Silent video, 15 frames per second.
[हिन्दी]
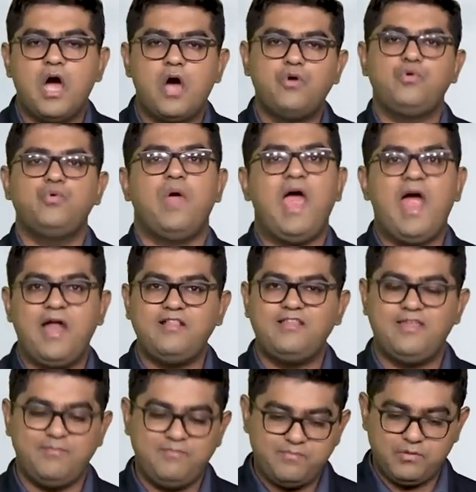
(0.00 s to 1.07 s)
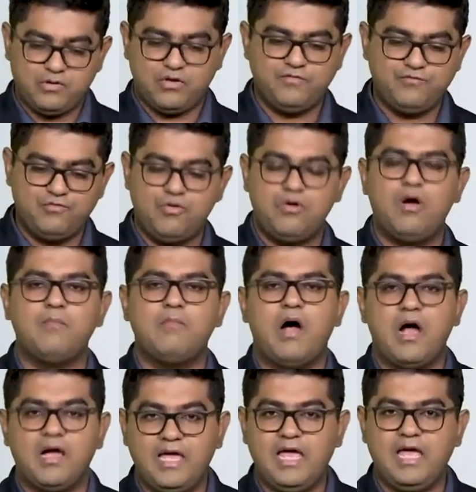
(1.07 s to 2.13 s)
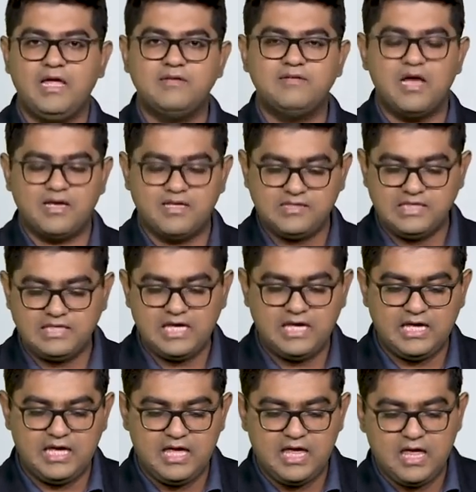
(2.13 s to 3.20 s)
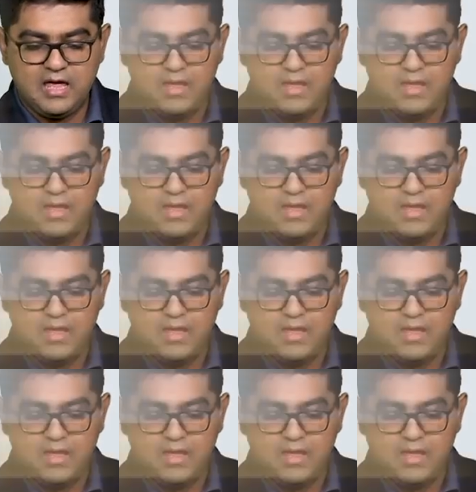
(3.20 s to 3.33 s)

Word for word: हाउ टू एड थीम्स बिकॉज वो हम आगे जाके सीखेंगे